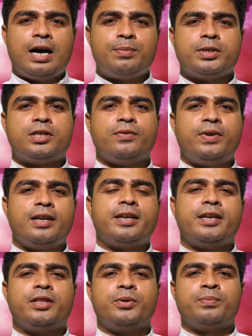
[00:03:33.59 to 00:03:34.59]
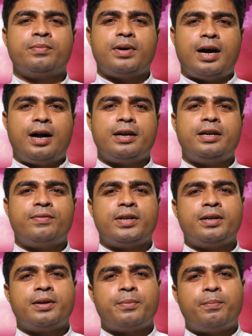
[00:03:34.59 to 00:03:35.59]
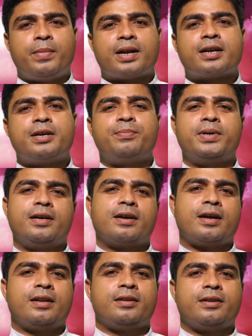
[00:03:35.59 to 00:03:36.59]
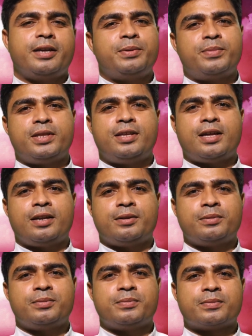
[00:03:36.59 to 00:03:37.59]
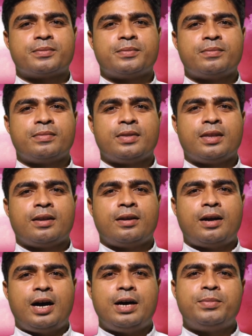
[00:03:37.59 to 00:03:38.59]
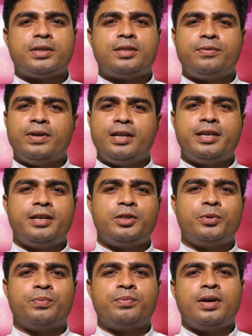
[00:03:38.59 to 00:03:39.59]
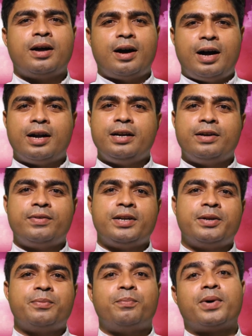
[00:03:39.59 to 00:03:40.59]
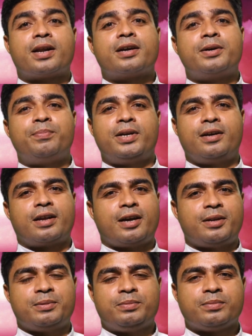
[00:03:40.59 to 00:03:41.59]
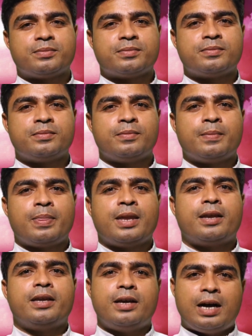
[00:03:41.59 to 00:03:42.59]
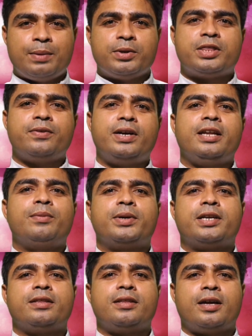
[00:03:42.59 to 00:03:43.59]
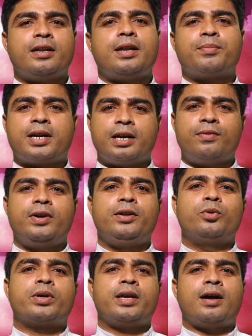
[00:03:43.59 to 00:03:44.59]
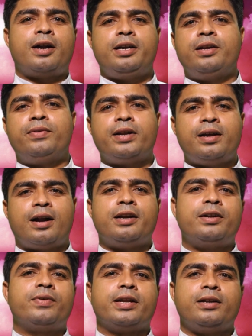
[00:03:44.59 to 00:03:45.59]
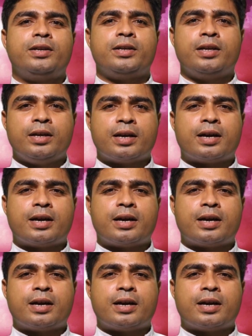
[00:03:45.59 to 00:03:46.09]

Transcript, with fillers: ஆபத்து விலகியதும் ஆண்டவன் மறக்கப்படுகிறான் என்பதுதான் ஆபத்து விலகியதும் ஆண்டவன் மறக்கப்படுகிறான் இந்த ஆபத்து வேளையில் மட்டும்தான் நாம் கடவுளை நோக்கி ஆண்டவரை ஆண்டவரை என்று